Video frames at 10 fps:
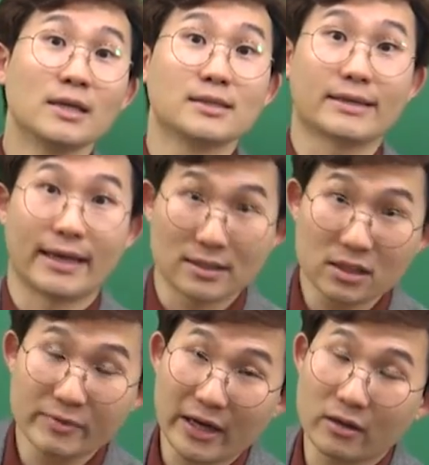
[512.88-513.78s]
자,
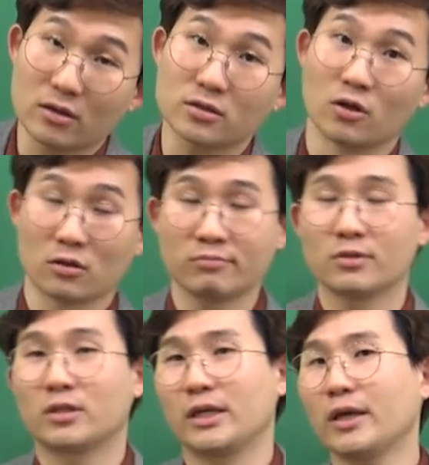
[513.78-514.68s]
예습이라는 것은
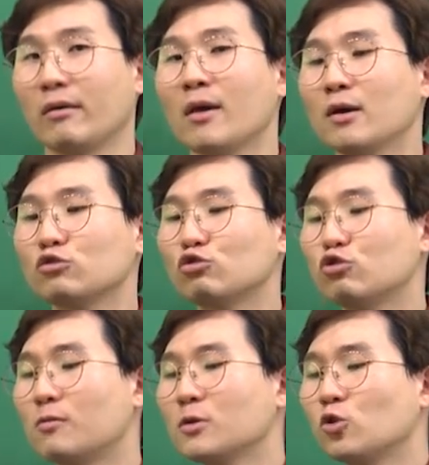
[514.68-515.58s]
여러분들이
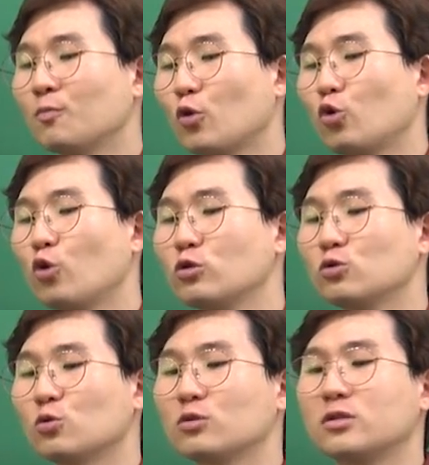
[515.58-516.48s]
수업을 좀 더
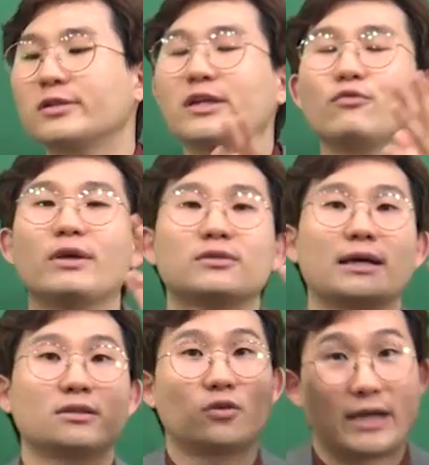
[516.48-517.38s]
효율적으로 듣기 위해서
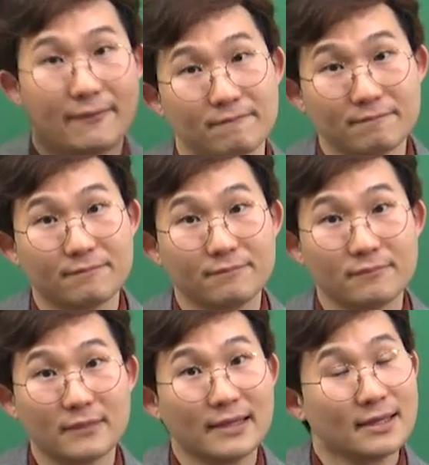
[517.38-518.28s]
하는 거야.
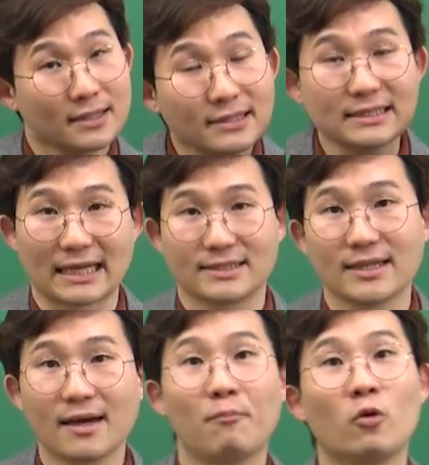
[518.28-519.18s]
그
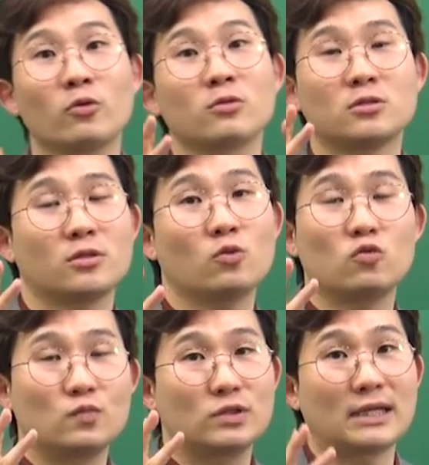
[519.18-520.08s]
자체가 본격적인
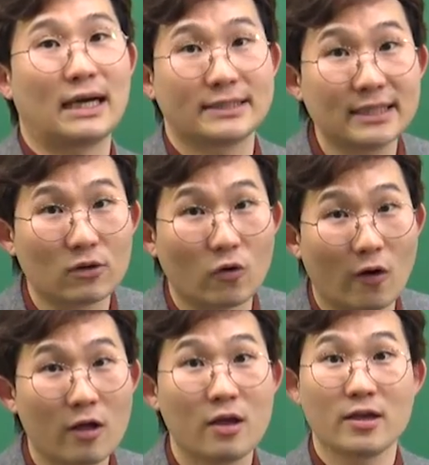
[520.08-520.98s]
공부가
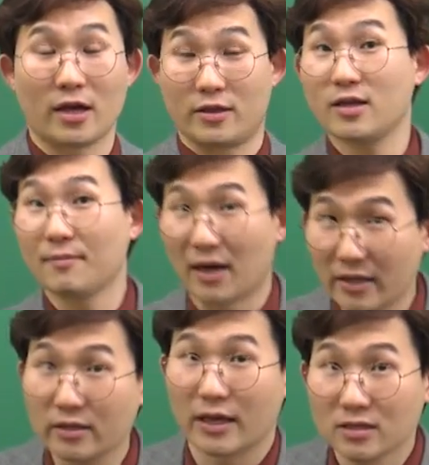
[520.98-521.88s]
아니라고. 야, 네가
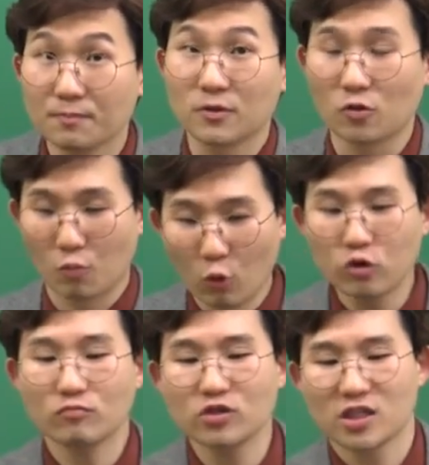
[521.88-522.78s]
만약 예습해서
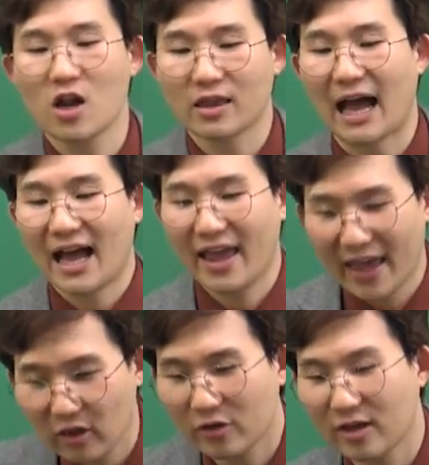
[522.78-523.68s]
모든 문제를 다
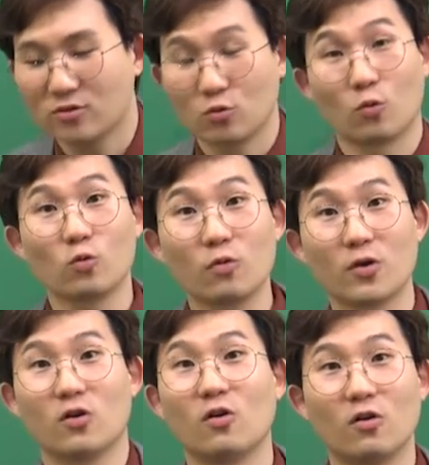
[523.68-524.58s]
해결해가지고 올
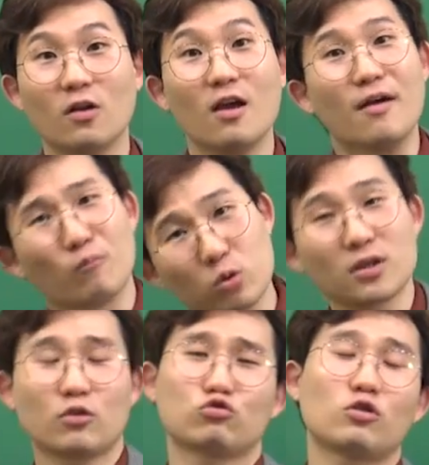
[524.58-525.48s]
거면
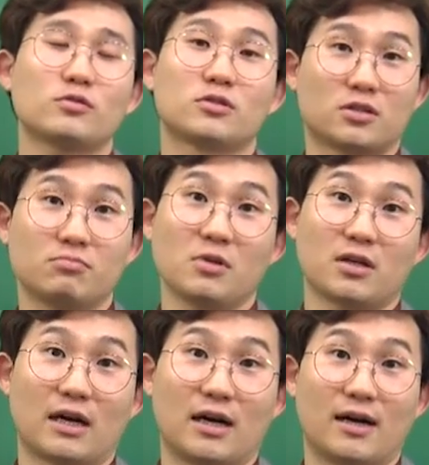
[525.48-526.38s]
못하러 수업을
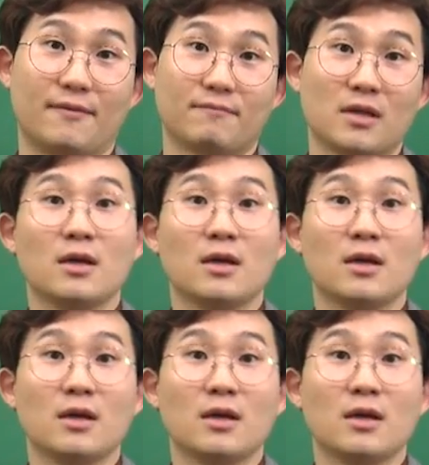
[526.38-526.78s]
듣습니까?